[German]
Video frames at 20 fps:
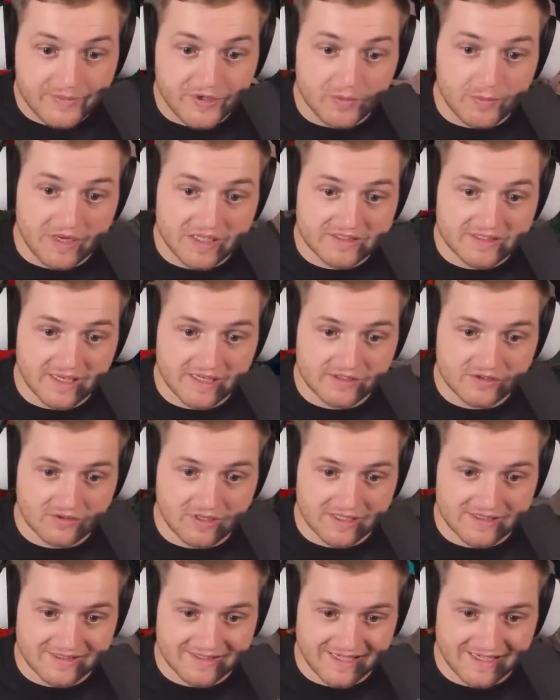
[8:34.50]
die Biomasse hält
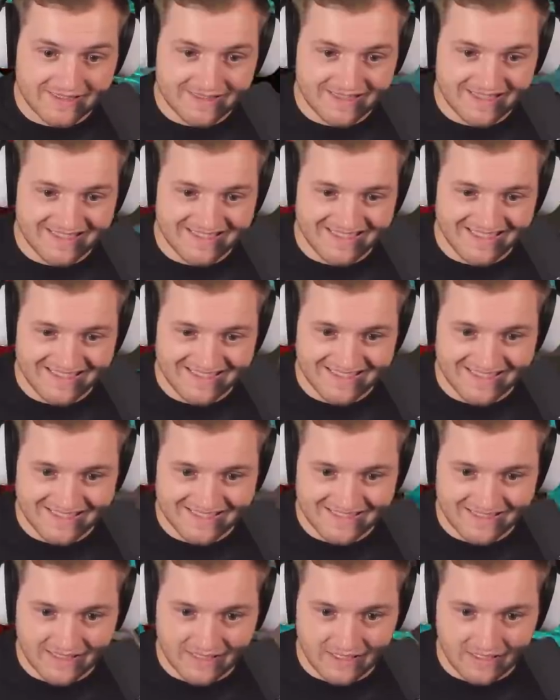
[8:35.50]
sogar sehr, sehr, sehr,
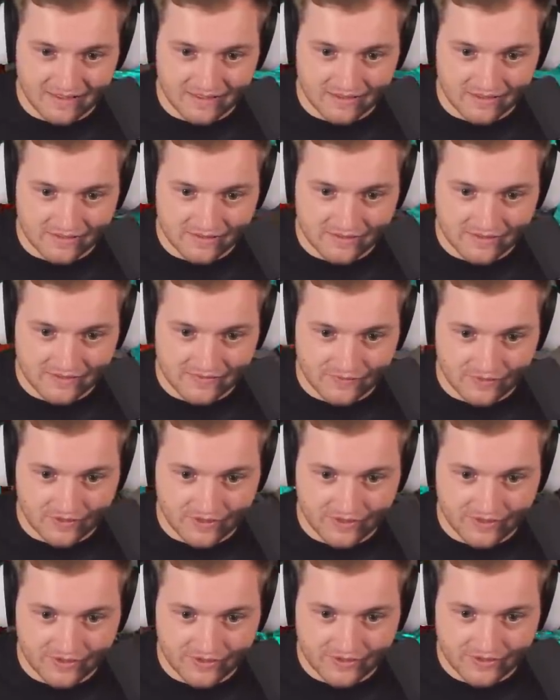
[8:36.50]
sehr, sehr lange. Also die ist
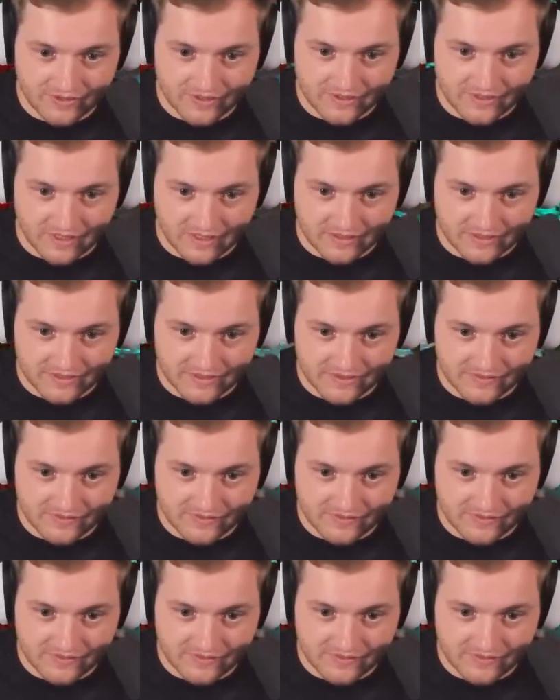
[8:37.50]
wirklich, ich oh, sag, ich